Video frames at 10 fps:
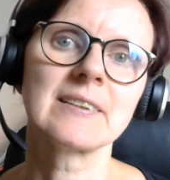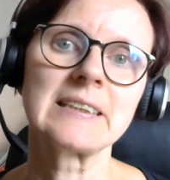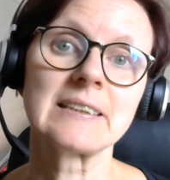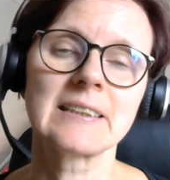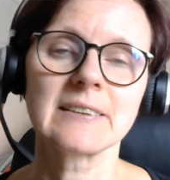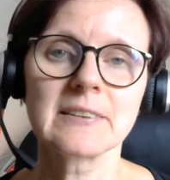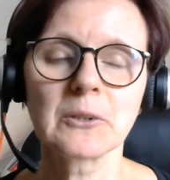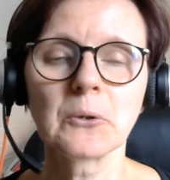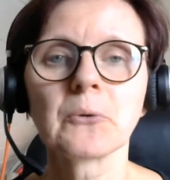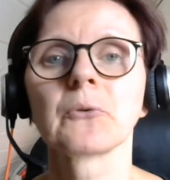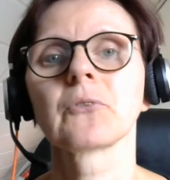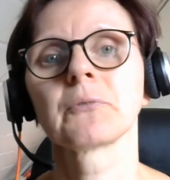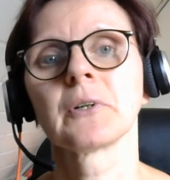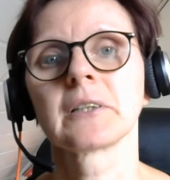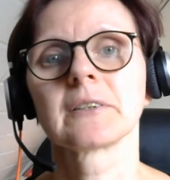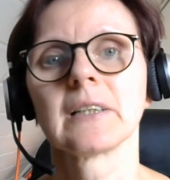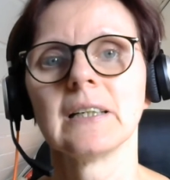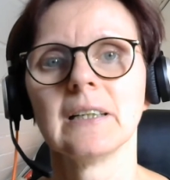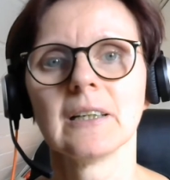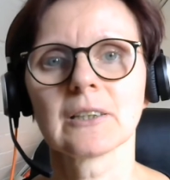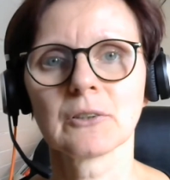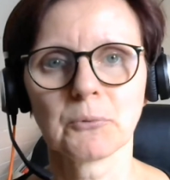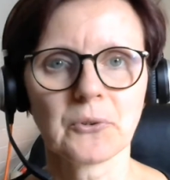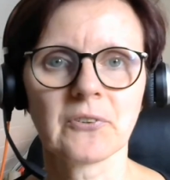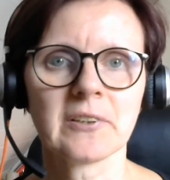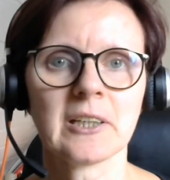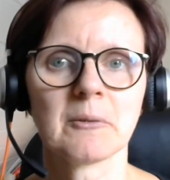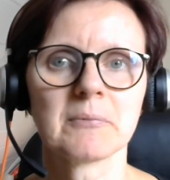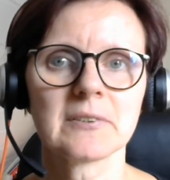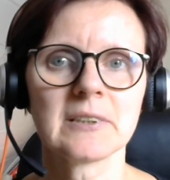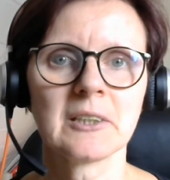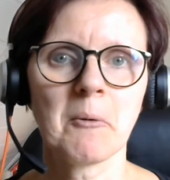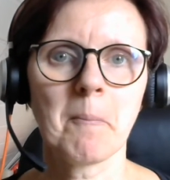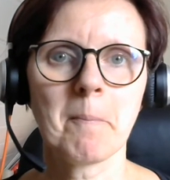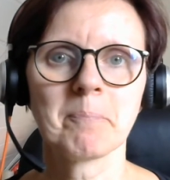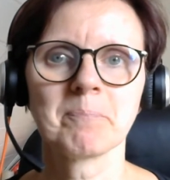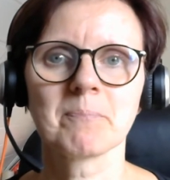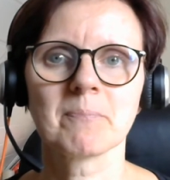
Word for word: richtige Lösungswort gewusst habt. Ähm,